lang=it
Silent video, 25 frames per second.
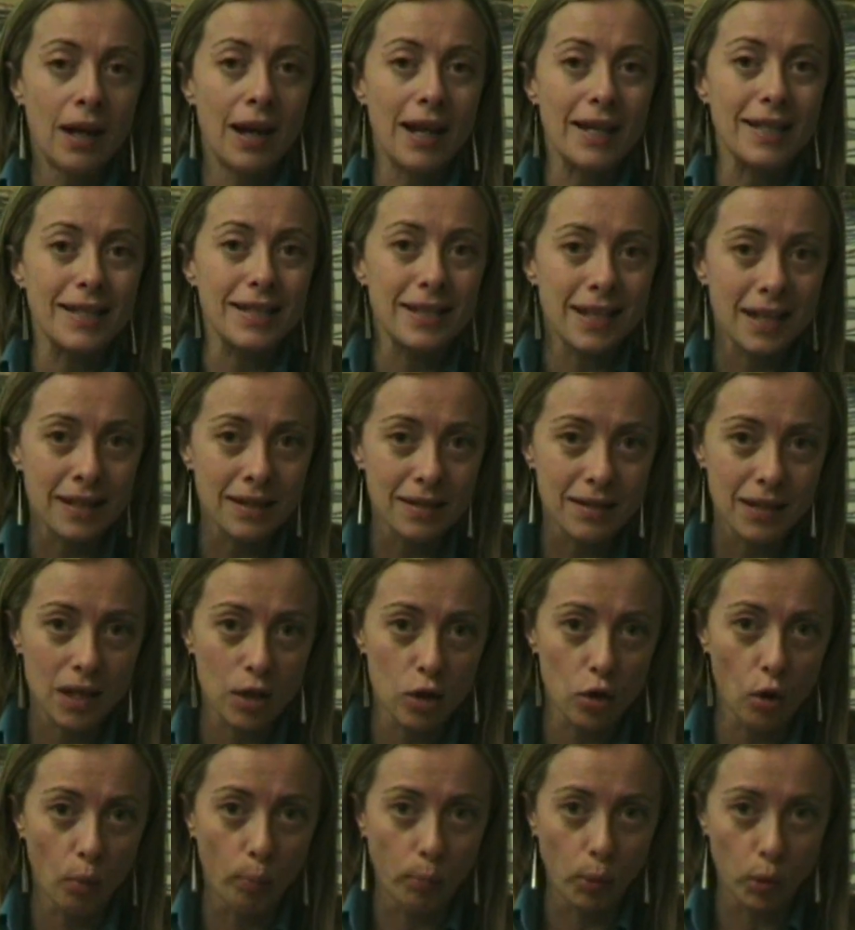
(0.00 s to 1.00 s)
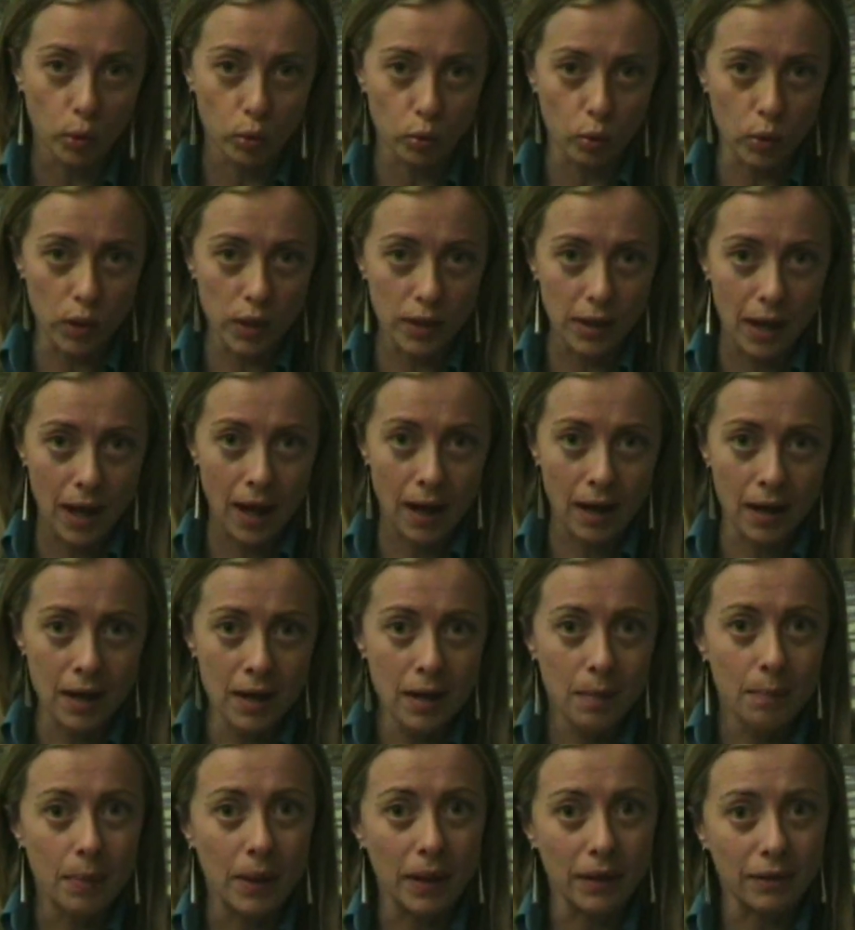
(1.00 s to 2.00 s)
l'assenza di
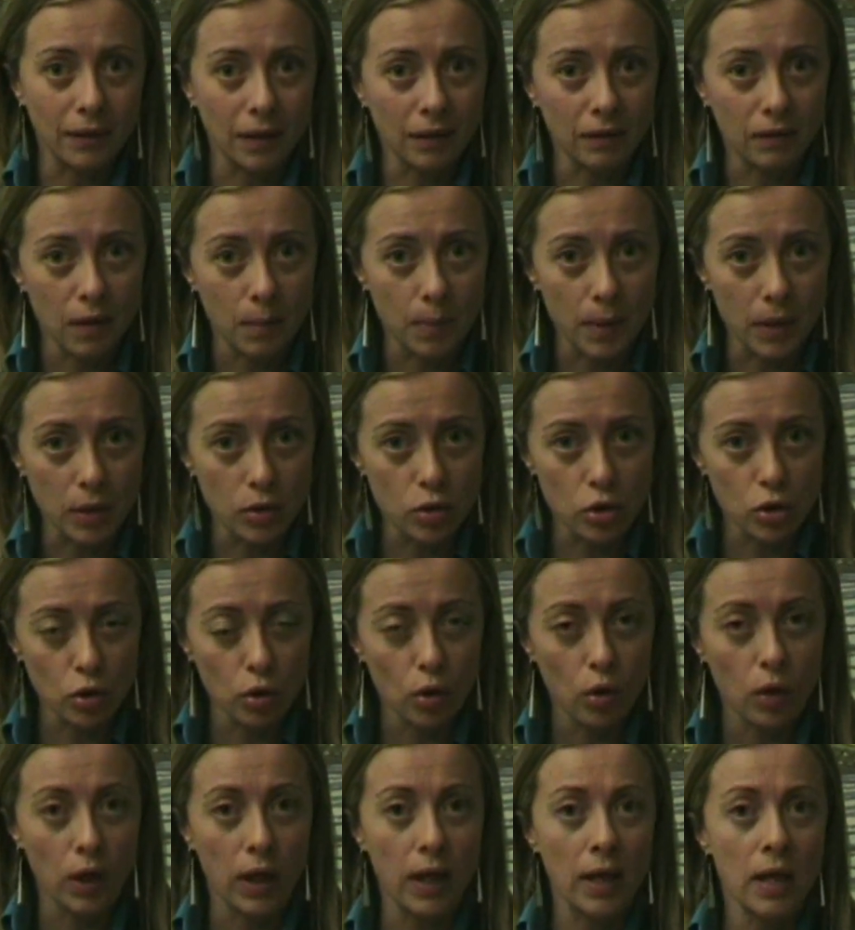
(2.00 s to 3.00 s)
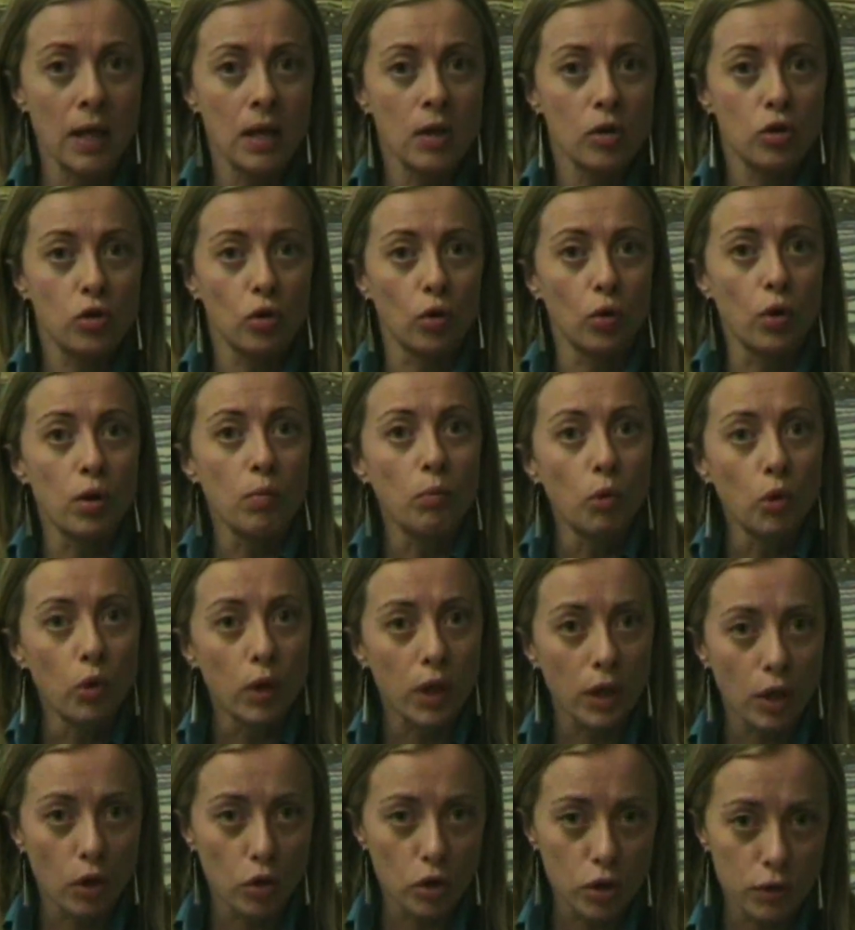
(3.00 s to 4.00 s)
opportunità per tante persone, sono i
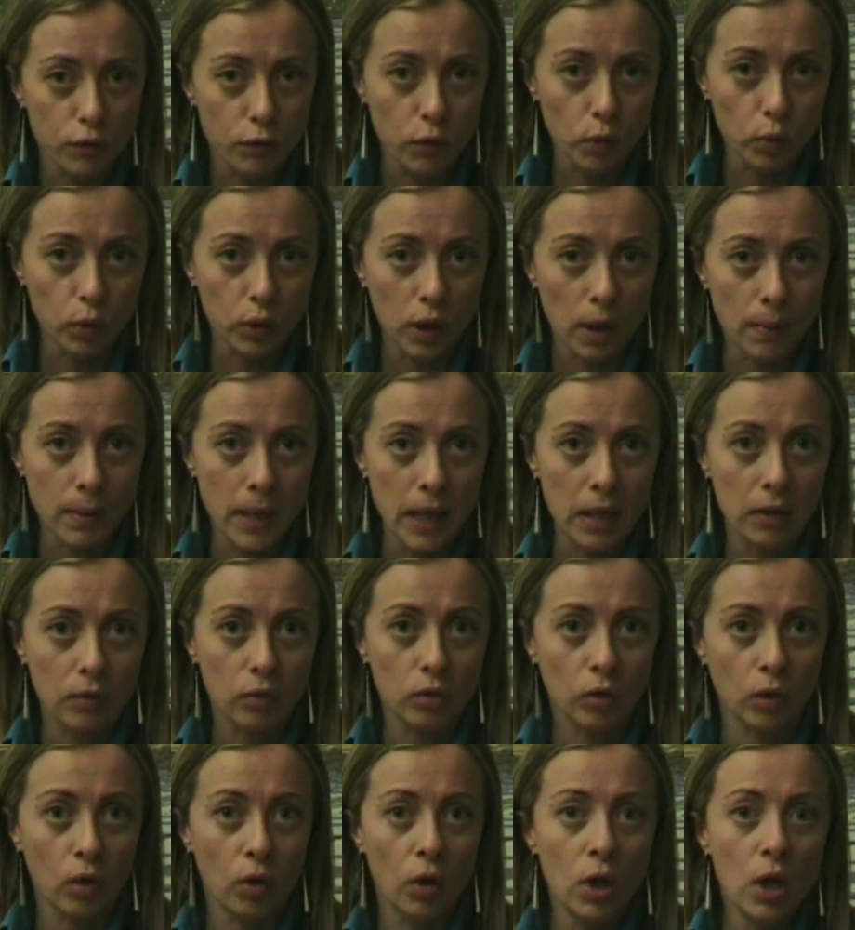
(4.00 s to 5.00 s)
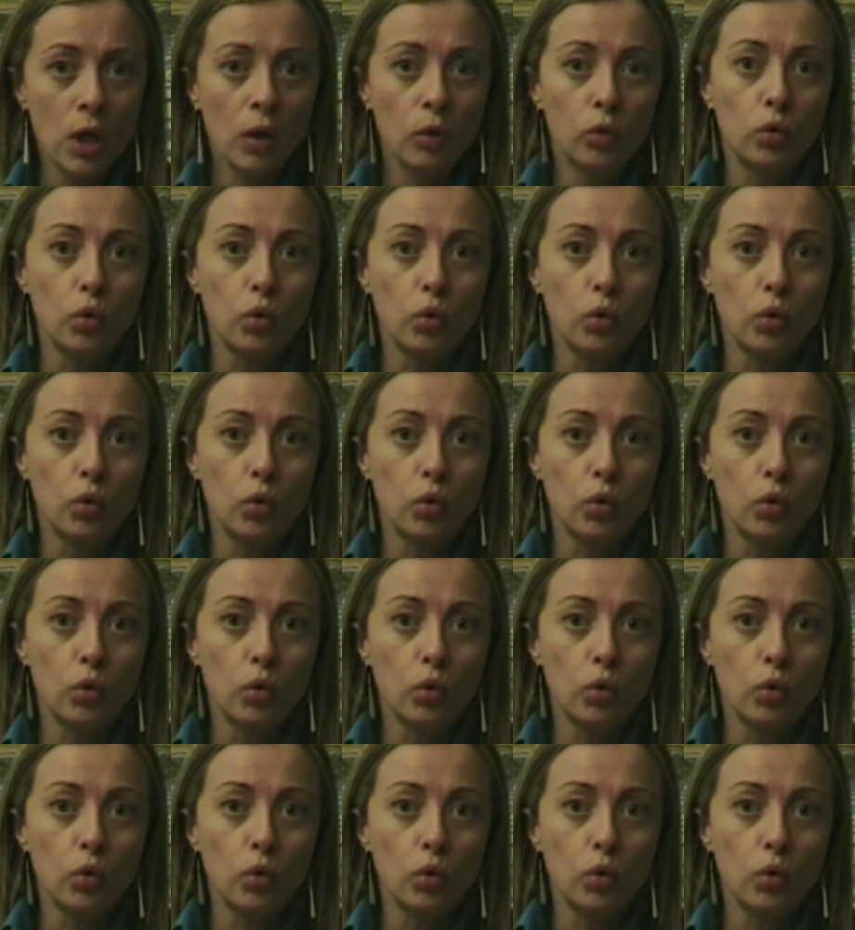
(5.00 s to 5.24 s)
muri dello sfruttamento,